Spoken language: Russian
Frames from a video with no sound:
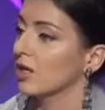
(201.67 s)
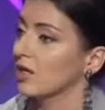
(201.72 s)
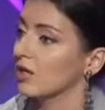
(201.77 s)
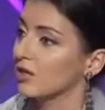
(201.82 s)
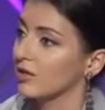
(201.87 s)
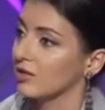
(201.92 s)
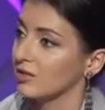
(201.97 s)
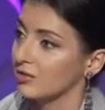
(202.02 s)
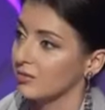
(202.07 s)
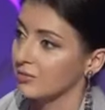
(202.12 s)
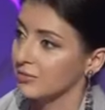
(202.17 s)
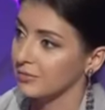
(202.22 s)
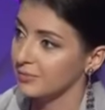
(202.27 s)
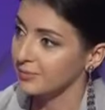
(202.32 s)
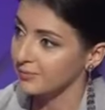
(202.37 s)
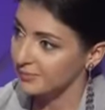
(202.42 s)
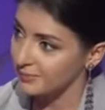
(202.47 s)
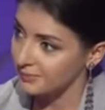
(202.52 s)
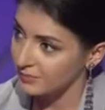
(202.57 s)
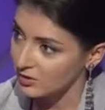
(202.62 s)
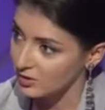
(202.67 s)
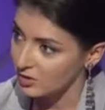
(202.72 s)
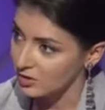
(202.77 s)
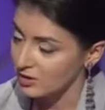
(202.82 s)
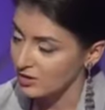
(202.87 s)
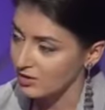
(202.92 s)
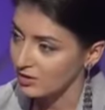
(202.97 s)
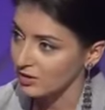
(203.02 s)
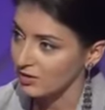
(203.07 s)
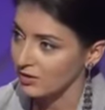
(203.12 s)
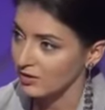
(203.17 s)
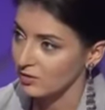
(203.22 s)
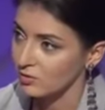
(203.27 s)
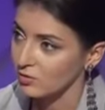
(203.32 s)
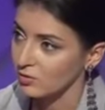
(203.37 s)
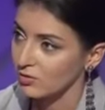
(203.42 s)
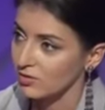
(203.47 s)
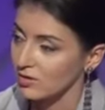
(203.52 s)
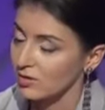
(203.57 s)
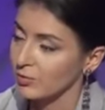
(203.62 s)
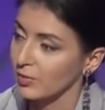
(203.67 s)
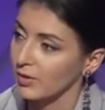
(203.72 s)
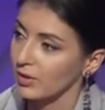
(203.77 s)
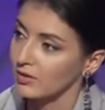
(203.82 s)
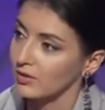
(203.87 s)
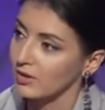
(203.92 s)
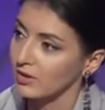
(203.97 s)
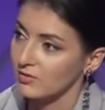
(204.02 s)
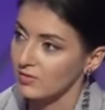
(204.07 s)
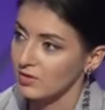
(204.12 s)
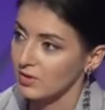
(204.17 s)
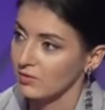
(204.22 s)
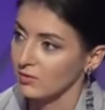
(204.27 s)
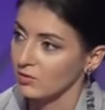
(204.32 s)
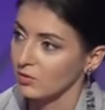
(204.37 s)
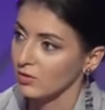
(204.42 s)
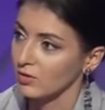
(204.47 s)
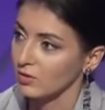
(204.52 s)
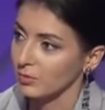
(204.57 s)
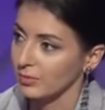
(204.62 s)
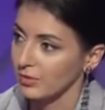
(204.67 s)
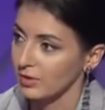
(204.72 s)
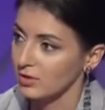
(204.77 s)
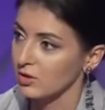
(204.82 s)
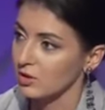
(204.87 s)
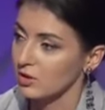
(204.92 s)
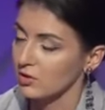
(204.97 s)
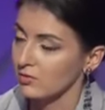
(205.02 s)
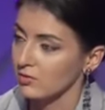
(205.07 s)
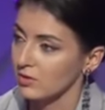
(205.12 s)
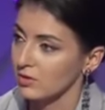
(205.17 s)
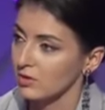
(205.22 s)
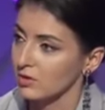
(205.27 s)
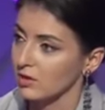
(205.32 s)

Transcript: Э, сейчас это найдет на спад или все равно это придерживается Нет,